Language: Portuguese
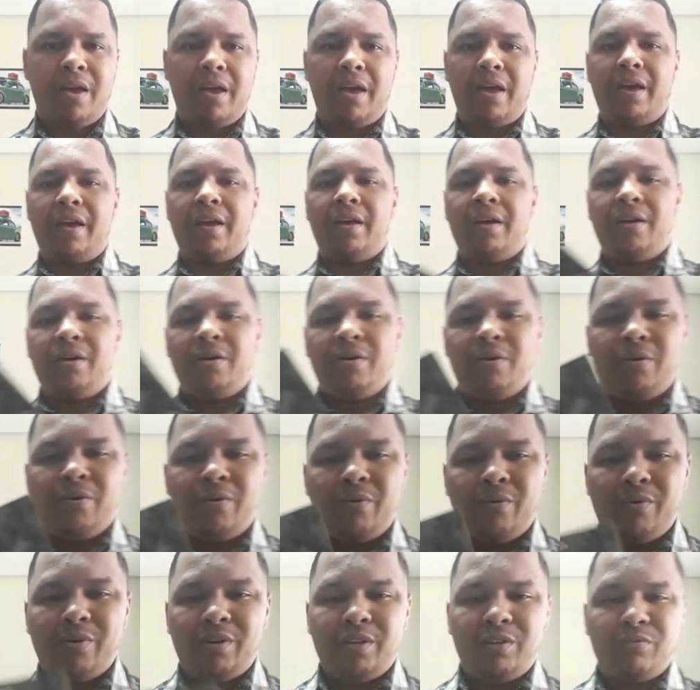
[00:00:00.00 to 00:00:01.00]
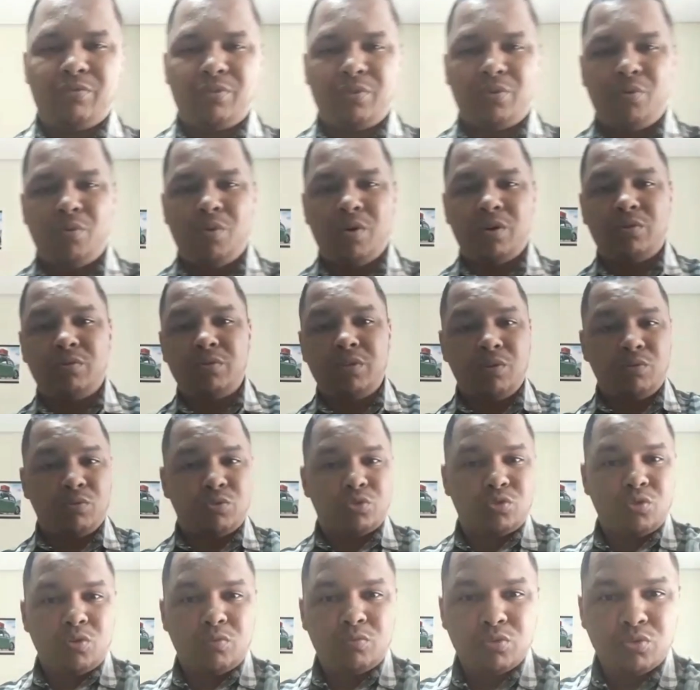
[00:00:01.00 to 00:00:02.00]
é o livro Quando Não
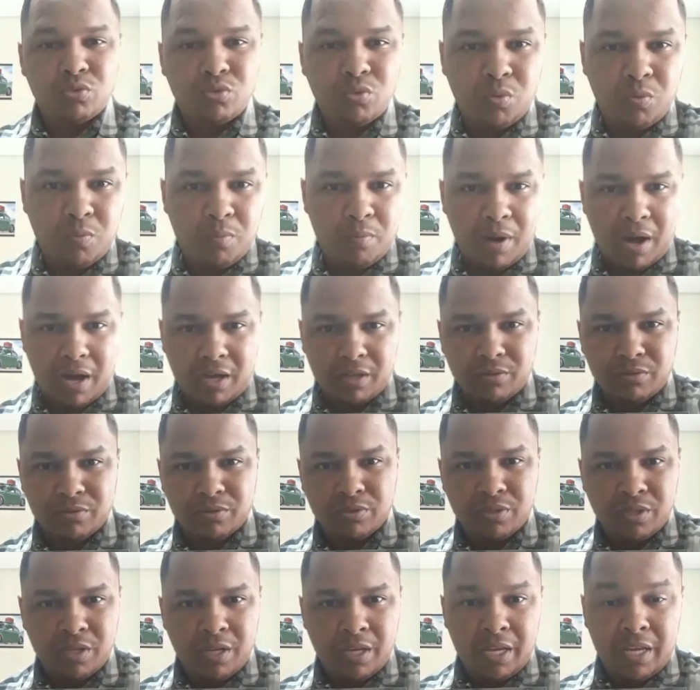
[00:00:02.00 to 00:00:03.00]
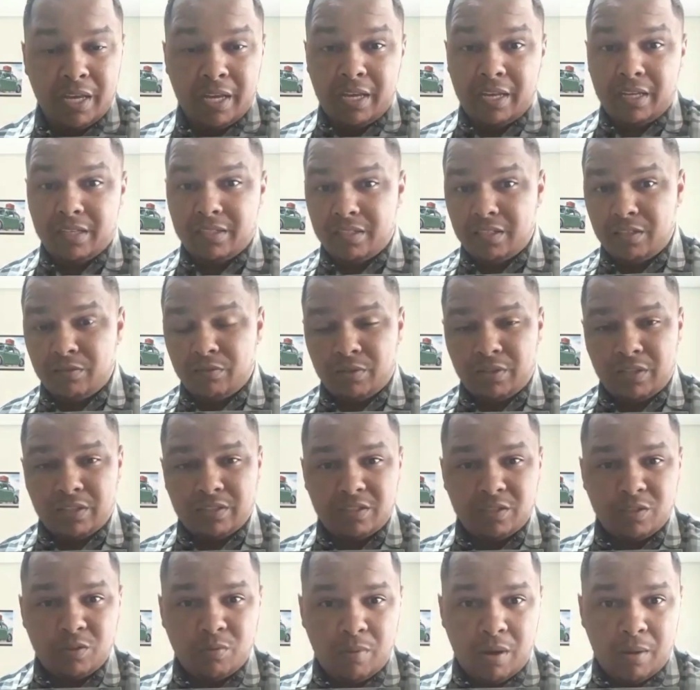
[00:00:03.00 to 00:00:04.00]
Somos Culpados. Esse livro tem
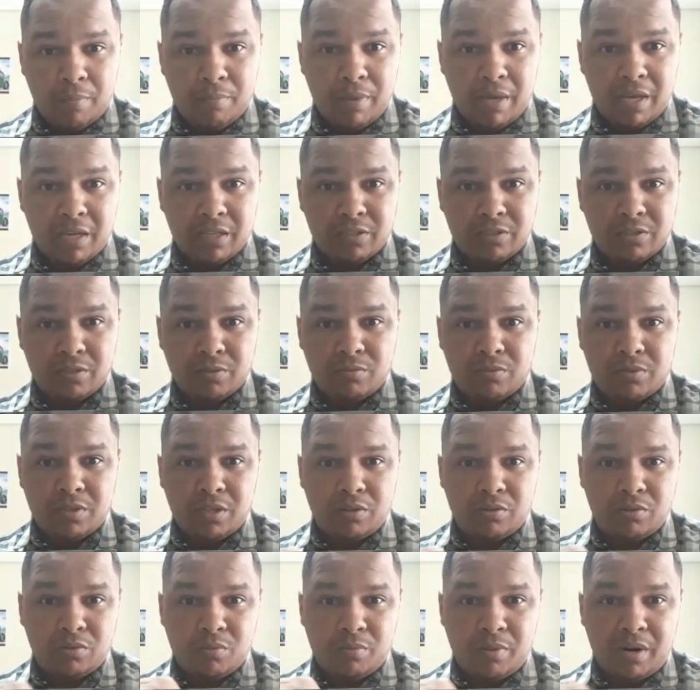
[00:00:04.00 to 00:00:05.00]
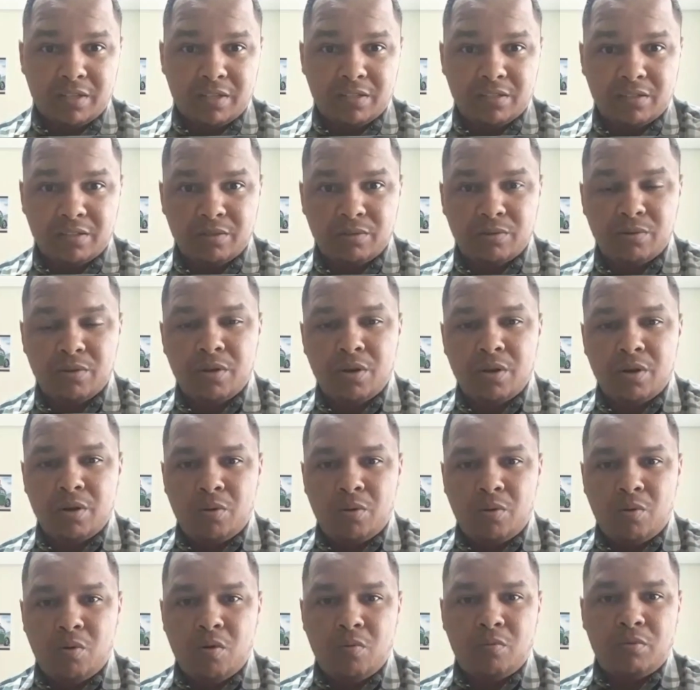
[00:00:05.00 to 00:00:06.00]
sido uma bênção tanto no Brasil
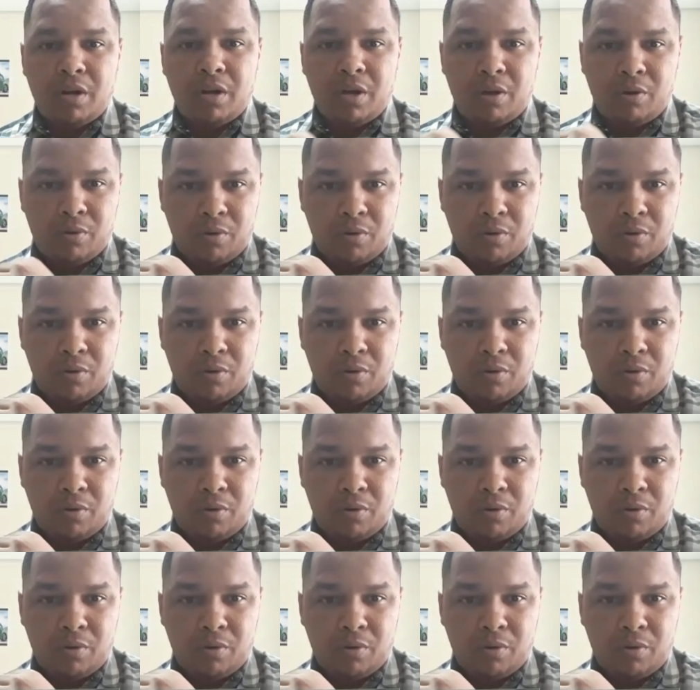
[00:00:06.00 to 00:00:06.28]
como na